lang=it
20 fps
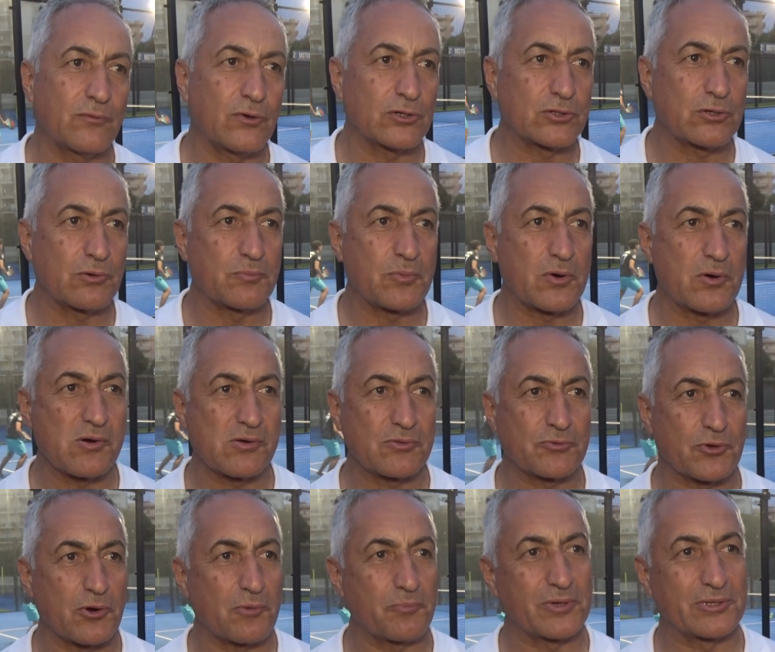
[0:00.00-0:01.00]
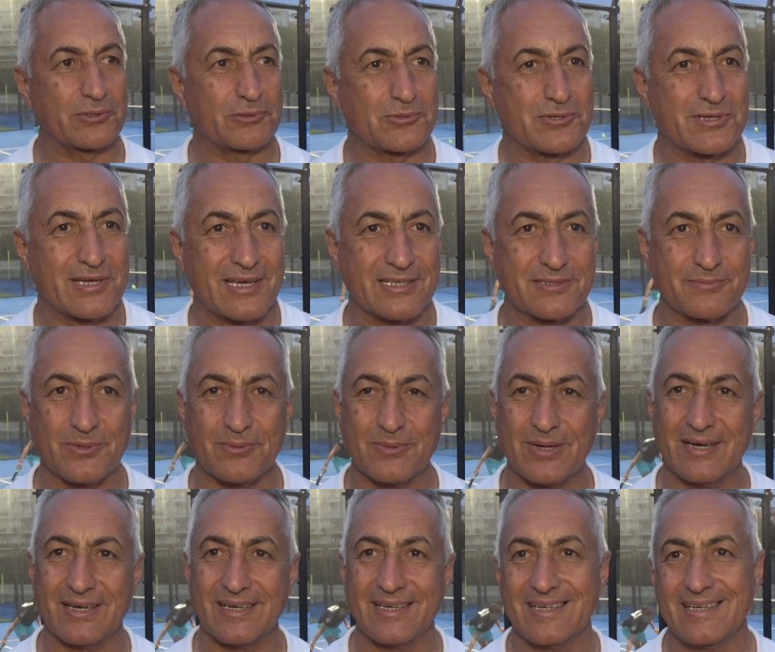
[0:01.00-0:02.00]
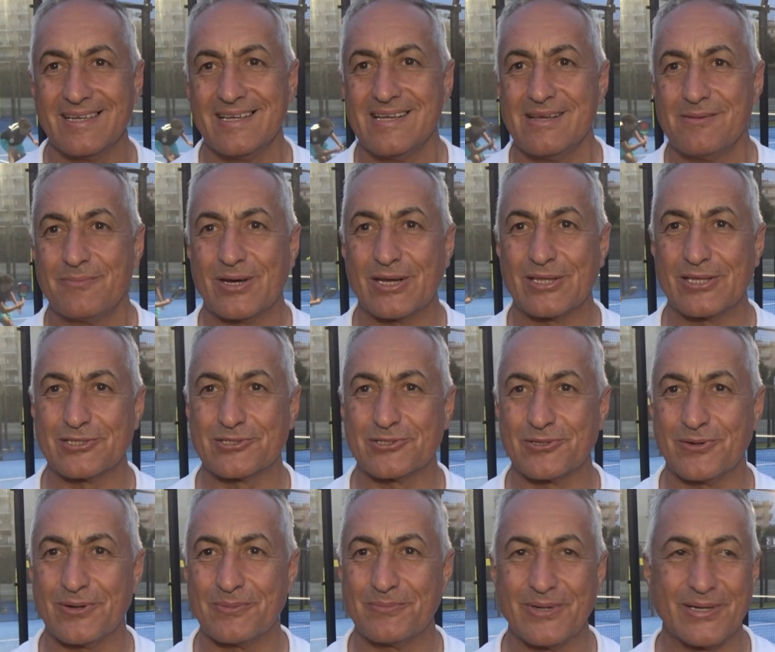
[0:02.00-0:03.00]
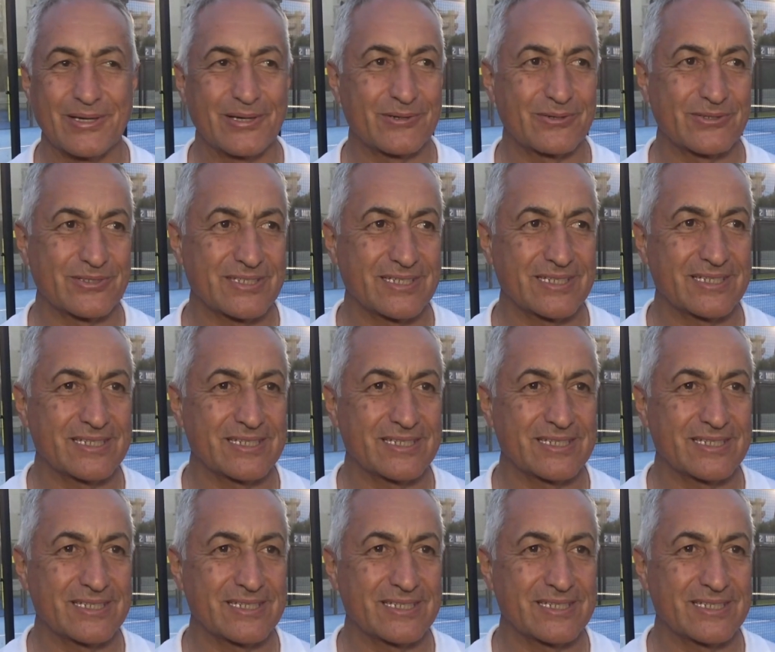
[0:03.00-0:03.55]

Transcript: volta un po' troppo entusiasmo, ma per adesso va bene così.